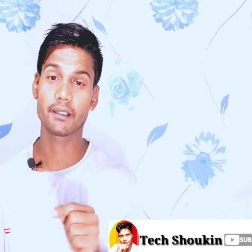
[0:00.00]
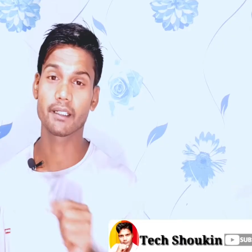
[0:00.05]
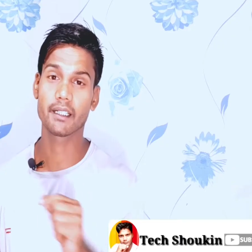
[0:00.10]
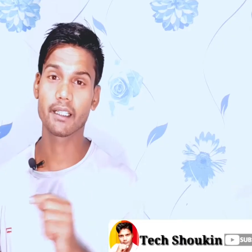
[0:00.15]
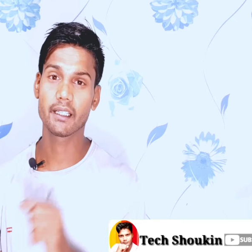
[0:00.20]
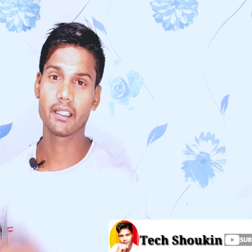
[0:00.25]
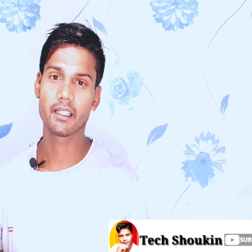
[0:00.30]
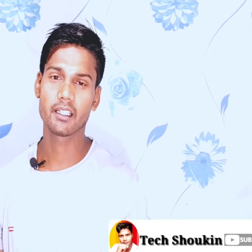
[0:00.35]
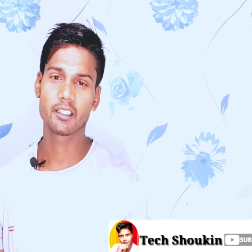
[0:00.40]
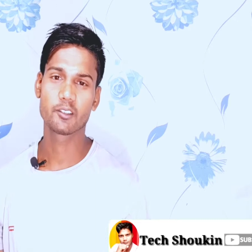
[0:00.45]
पर
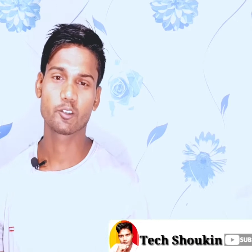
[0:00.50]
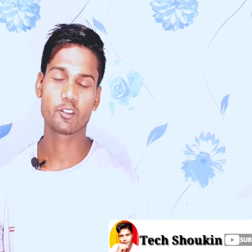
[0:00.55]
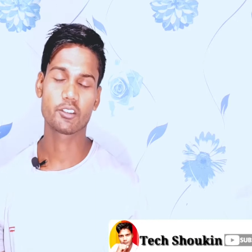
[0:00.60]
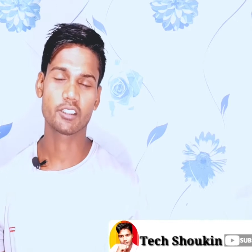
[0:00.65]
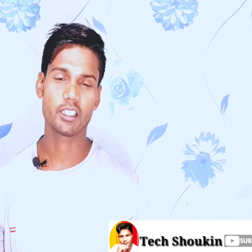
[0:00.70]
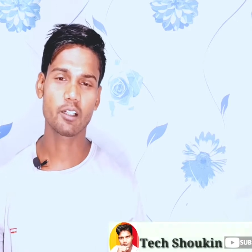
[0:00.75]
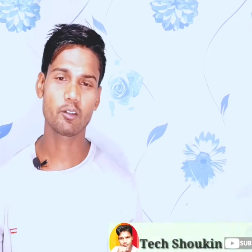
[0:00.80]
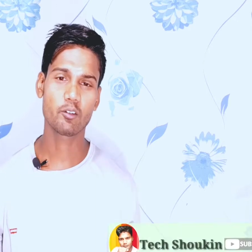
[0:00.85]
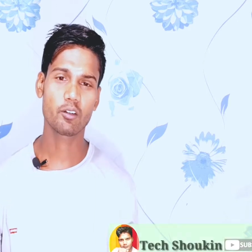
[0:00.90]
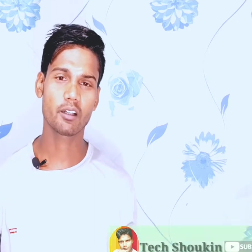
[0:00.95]
नए हैं तो
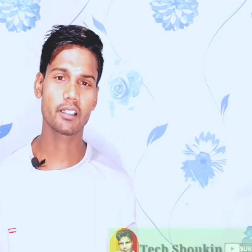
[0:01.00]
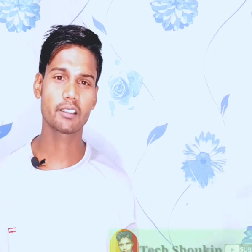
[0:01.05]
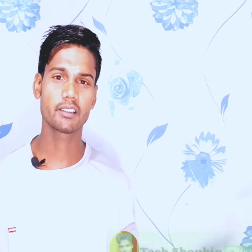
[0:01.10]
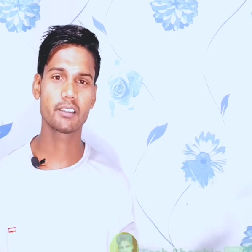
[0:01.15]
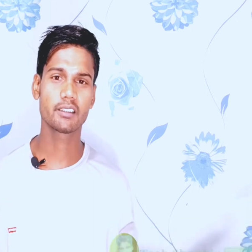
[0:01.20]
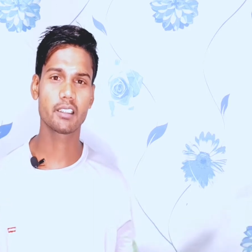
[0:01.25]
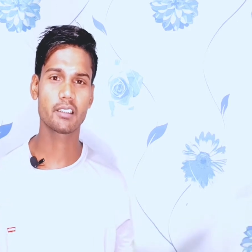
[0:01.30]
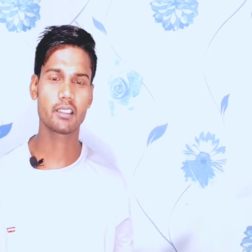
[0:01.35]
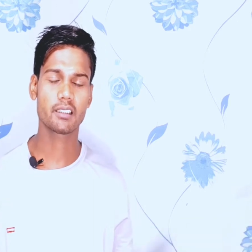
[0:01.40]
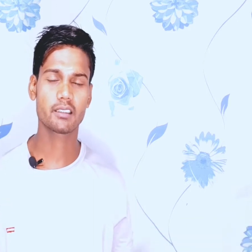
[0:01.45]
चैनल कर
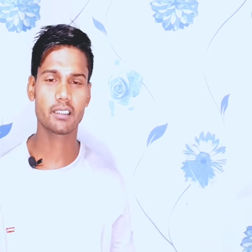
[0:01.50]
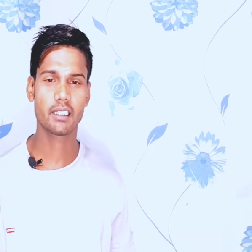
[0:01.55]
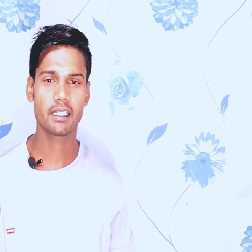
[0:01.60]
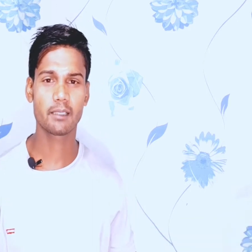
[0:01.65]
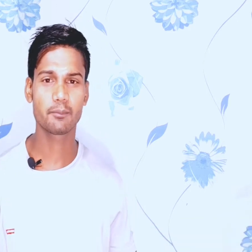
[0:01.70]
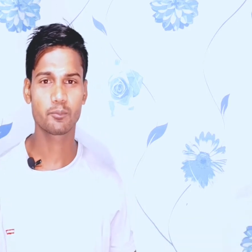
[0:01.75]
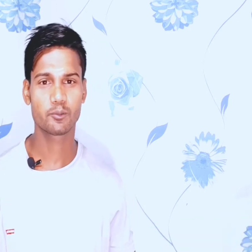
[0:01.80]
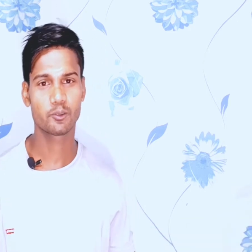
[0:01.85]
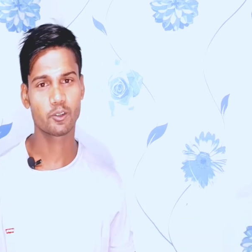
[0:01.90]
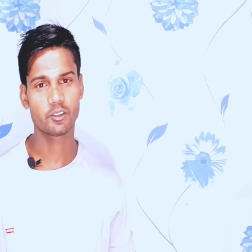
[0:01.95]
दीजिए
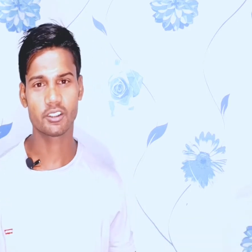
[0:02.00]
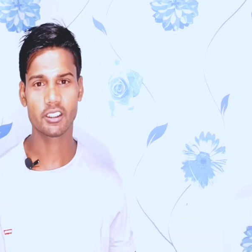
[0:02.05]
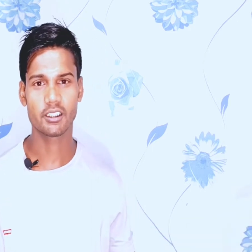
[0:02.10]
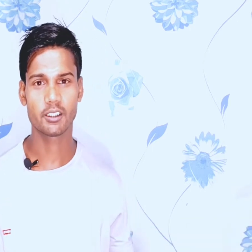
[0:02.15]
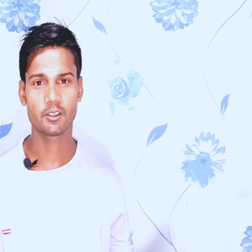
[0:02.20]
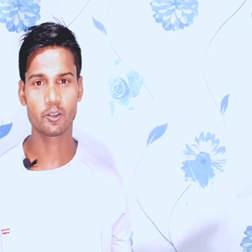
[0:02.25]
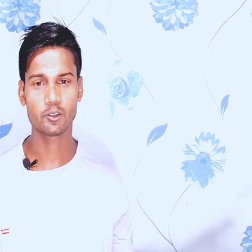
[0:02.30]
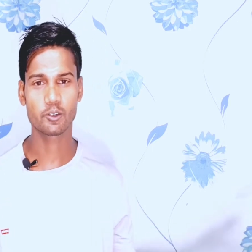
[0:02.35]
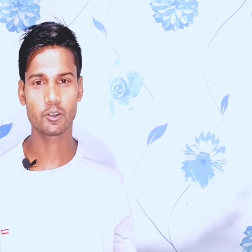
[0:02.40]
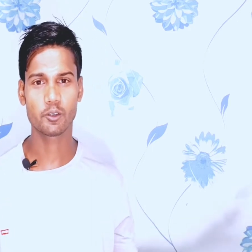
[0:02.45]
सब्सक्राइब तो
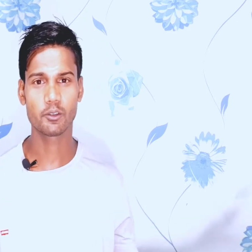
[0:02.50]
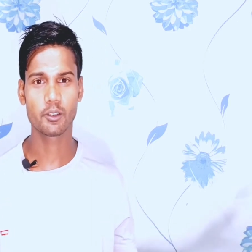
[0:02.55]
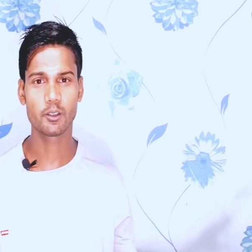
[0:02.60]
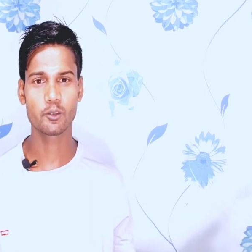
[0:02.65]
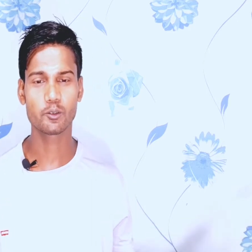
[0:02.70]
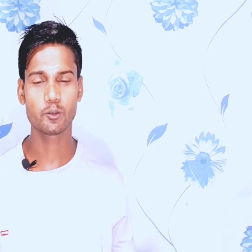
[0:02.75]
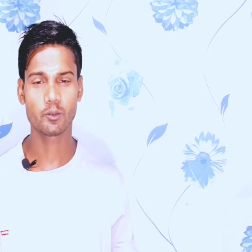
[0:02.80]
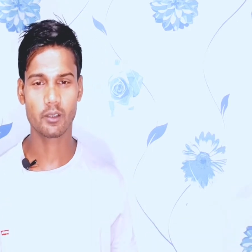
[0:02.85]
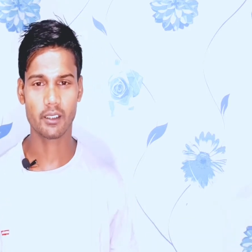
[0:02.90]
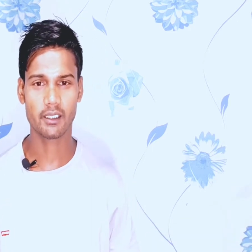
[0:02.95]
चलिए दोस्तों
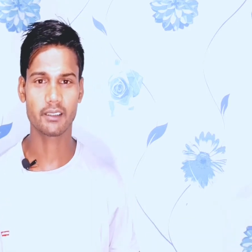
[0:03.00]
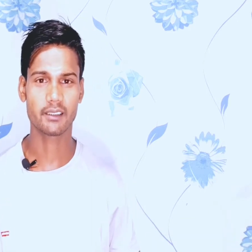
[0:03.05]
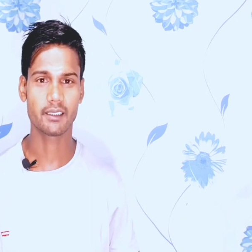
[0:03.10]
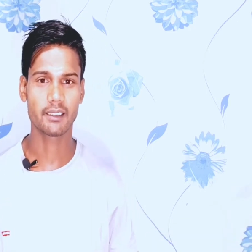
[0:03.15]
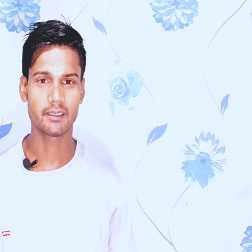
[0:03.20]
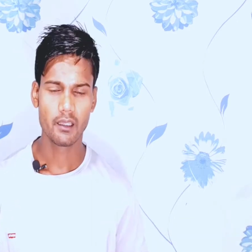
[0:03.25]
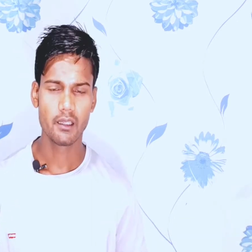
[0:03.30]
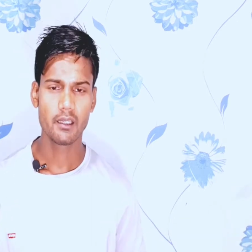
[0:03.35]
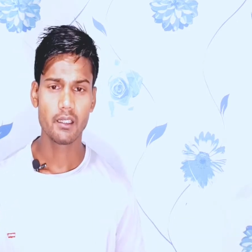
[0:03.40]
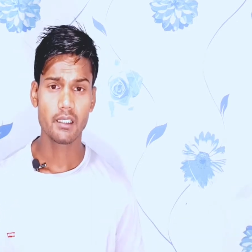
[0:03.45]
वीडियो शुरू करते
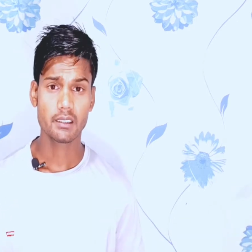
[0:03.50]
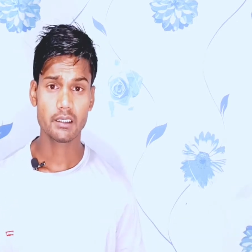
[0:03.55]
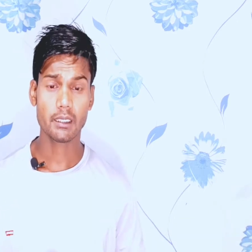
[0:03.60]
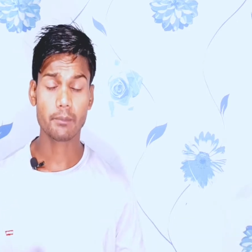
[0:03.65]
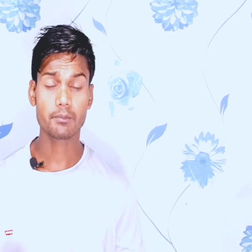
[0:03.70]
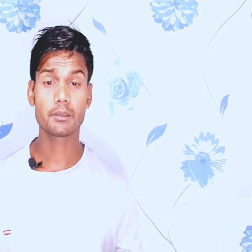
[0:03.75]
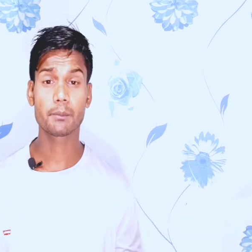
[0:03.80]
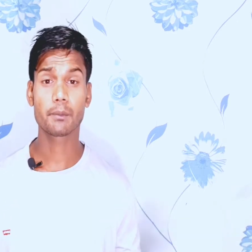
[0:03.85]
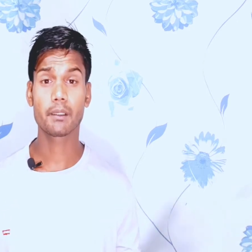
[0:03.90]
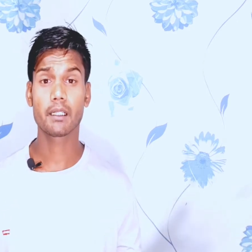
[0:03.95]
हैं
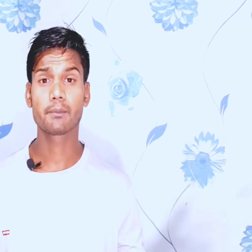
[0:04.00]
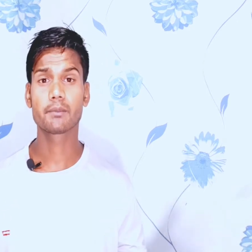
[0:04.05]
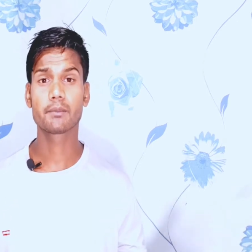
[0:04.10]
सबसे पहले